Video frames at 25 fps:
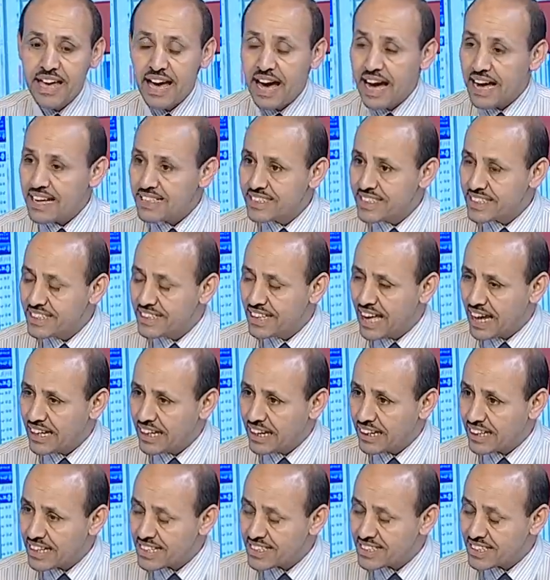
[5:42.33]
عصية على
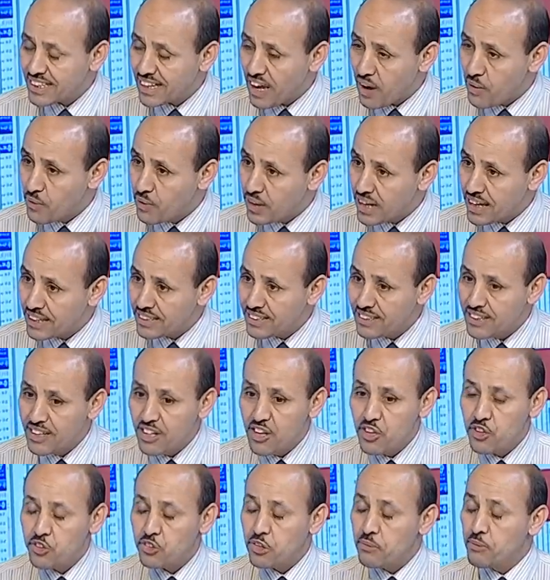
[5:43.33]
الكسر أولا
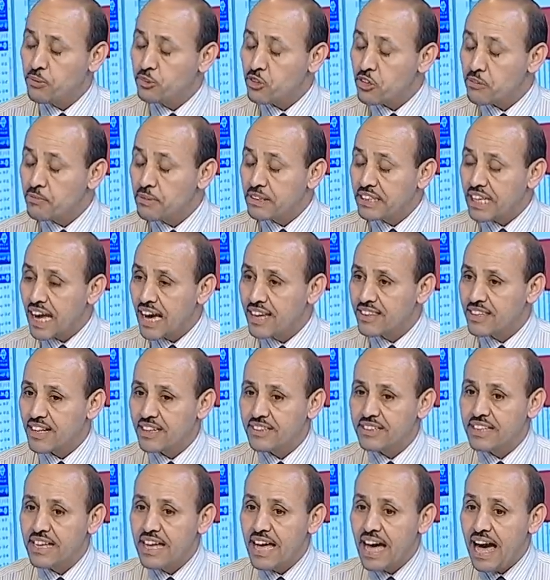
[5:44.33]
ثم تثبت
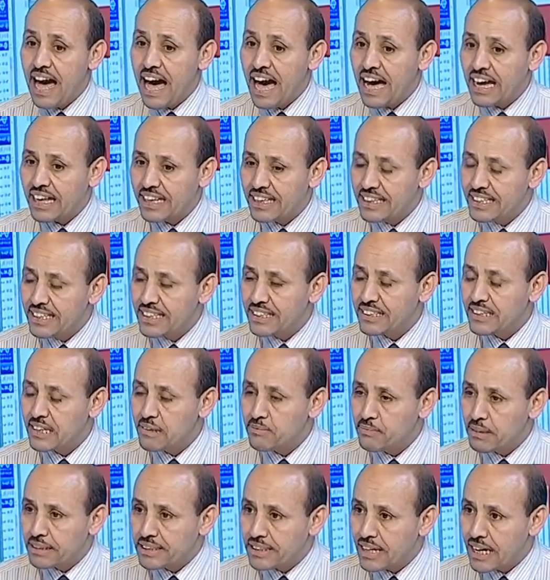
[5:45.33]
أيضا حقية
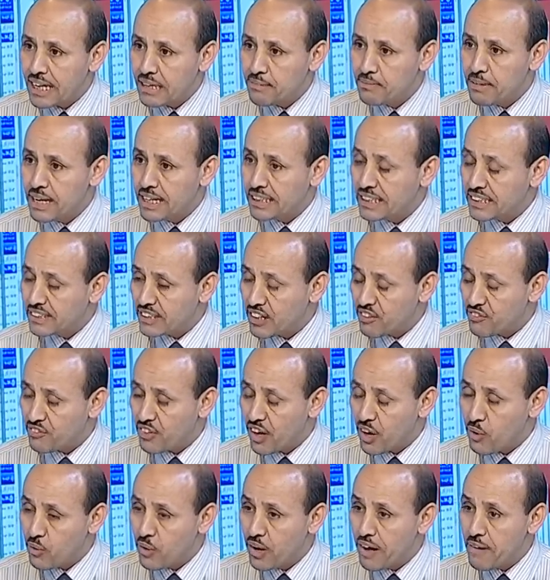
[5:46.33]
المطالب التي
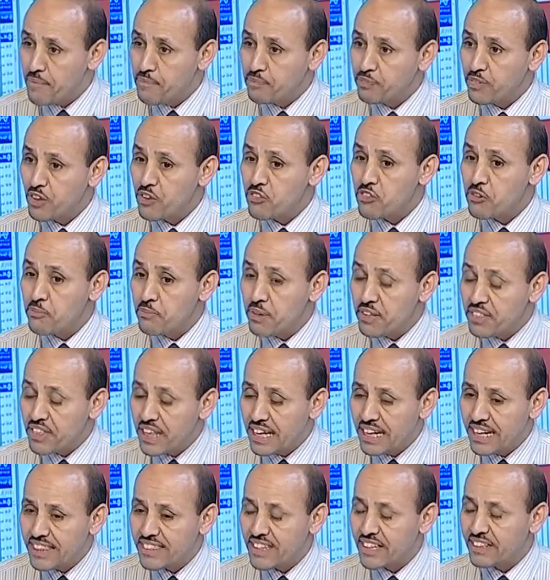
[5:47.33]
ترفعها ثم
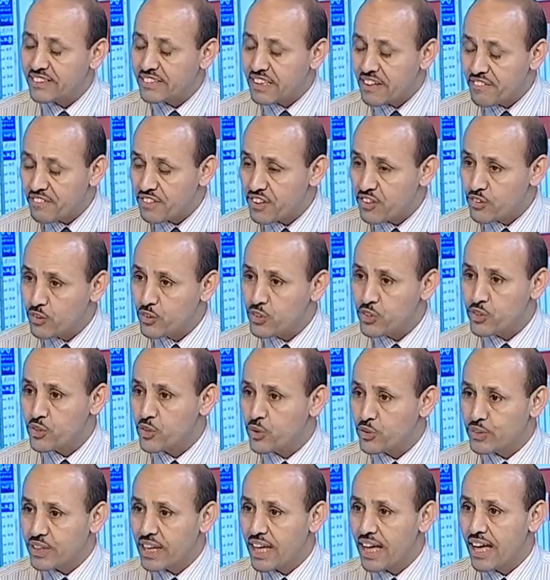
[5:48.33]
ثالثا تفرض
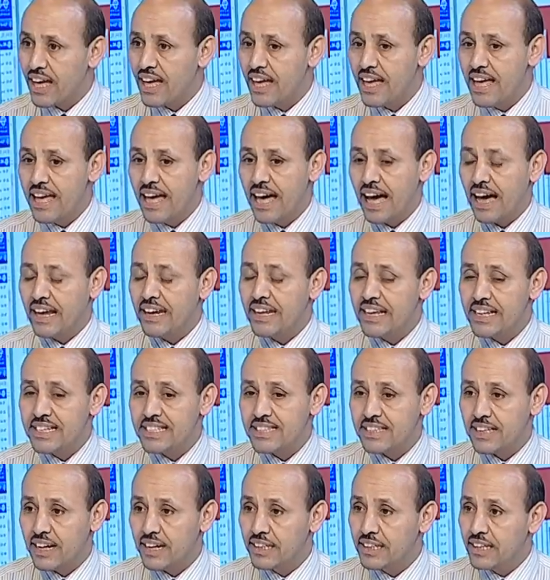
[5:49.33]
شروطها على
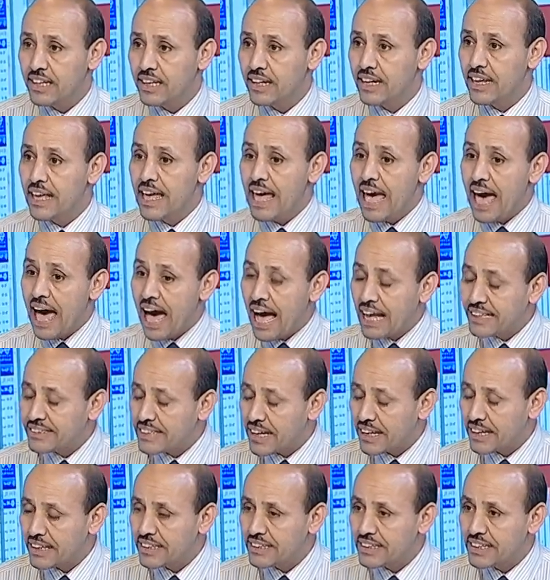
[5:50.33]
إسرائيل
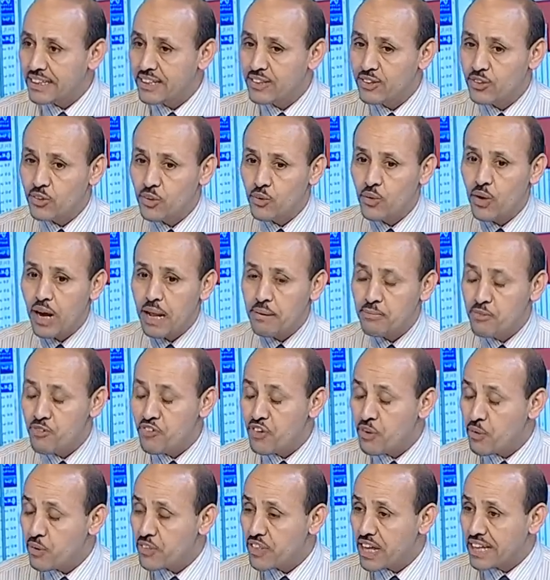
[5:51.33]
أعتقد أنه
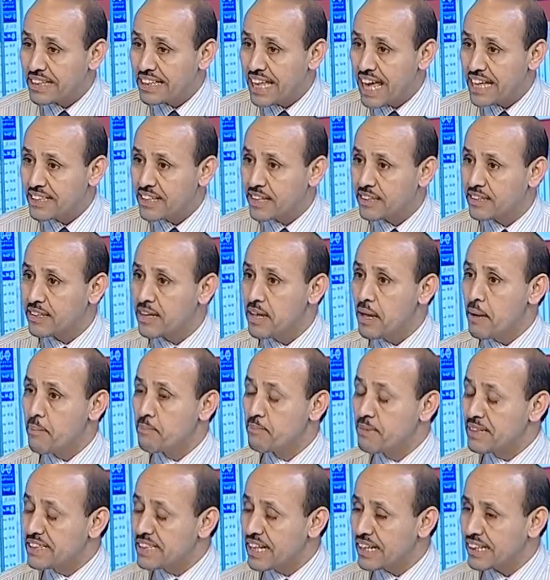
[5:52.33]
المفاوضات كانت
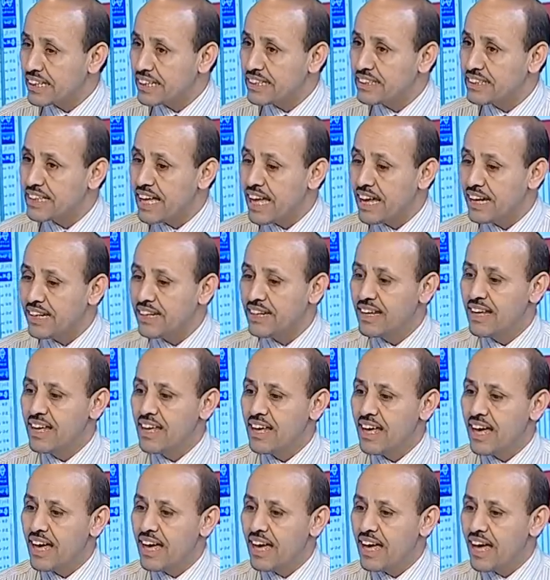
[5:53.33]
مثل القتال
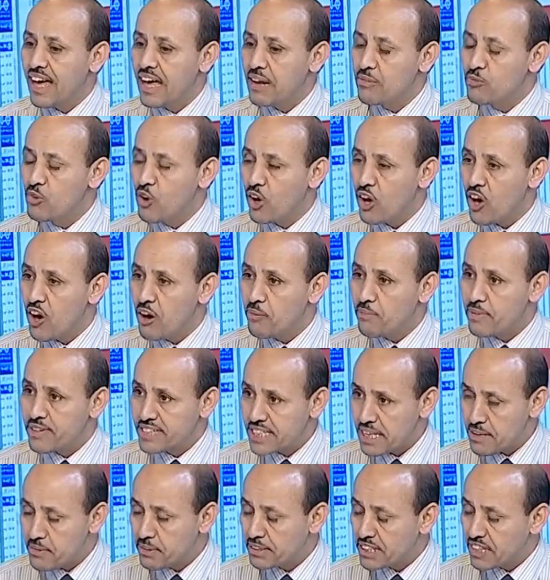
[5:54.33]
آه، المقاومة
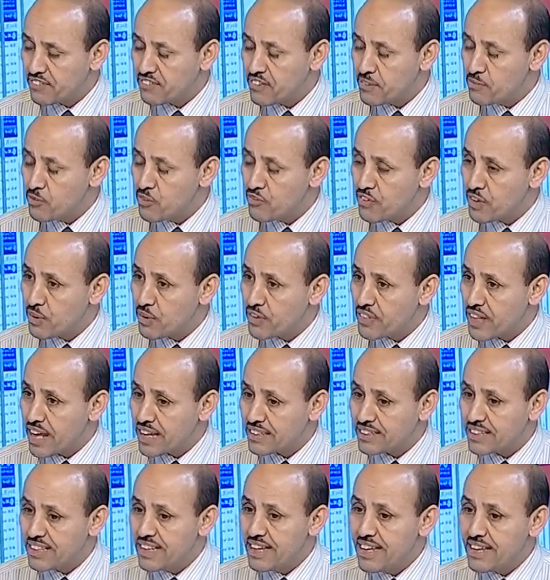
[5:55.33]
صمدت في
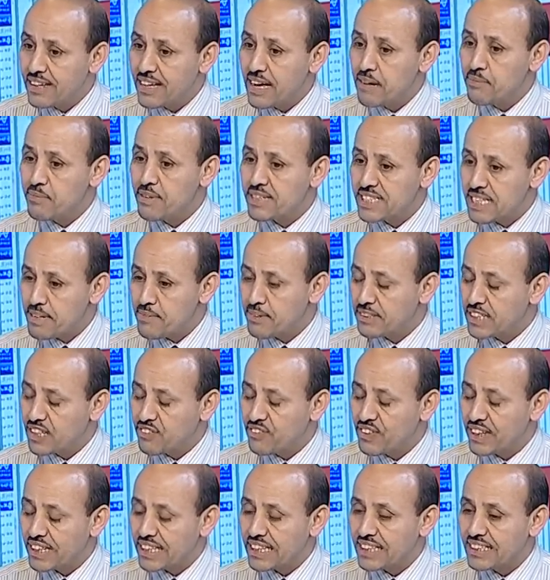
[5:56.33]
المفاوضات كما صمدت
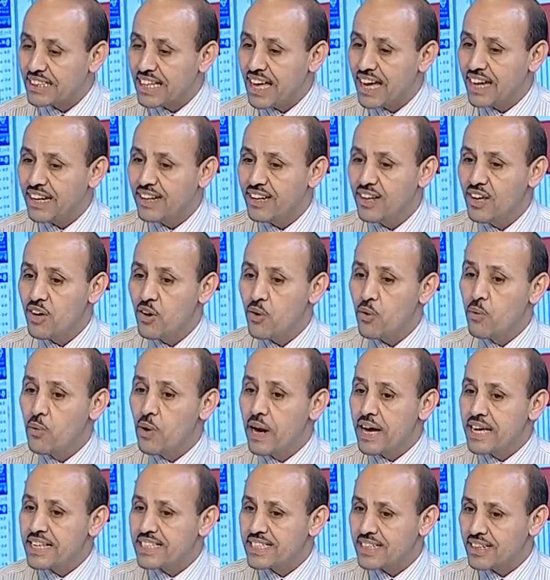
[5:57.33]
في القتال
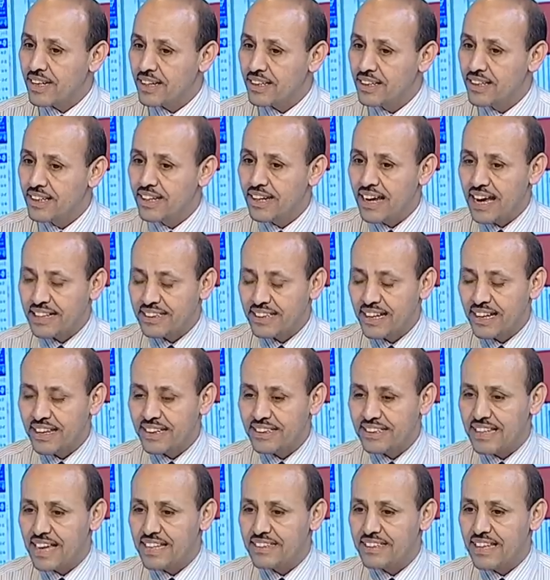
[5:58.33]
وإسرائيل
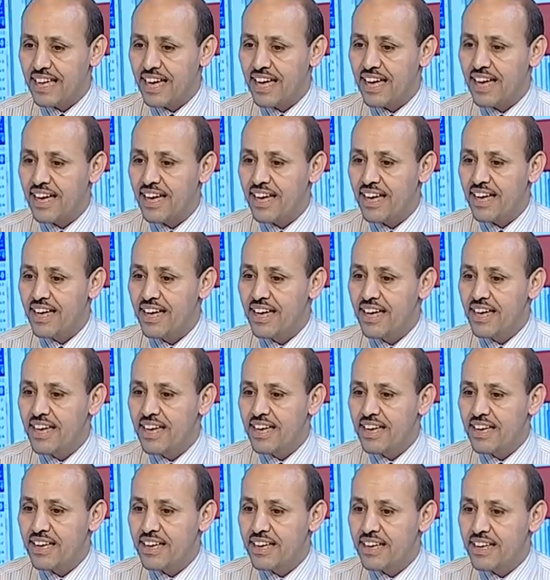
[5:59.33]
أعتقد أنها
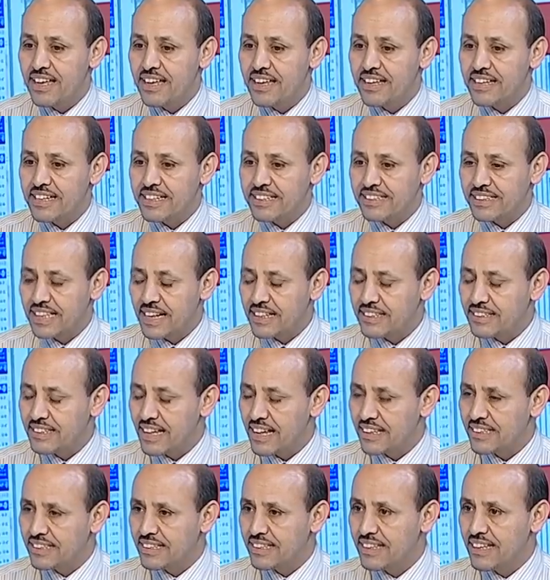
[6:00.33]
آه،
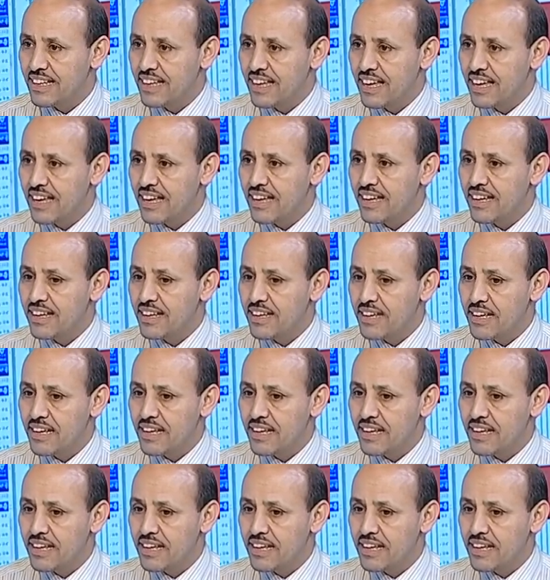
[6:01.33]
ارتدت آه،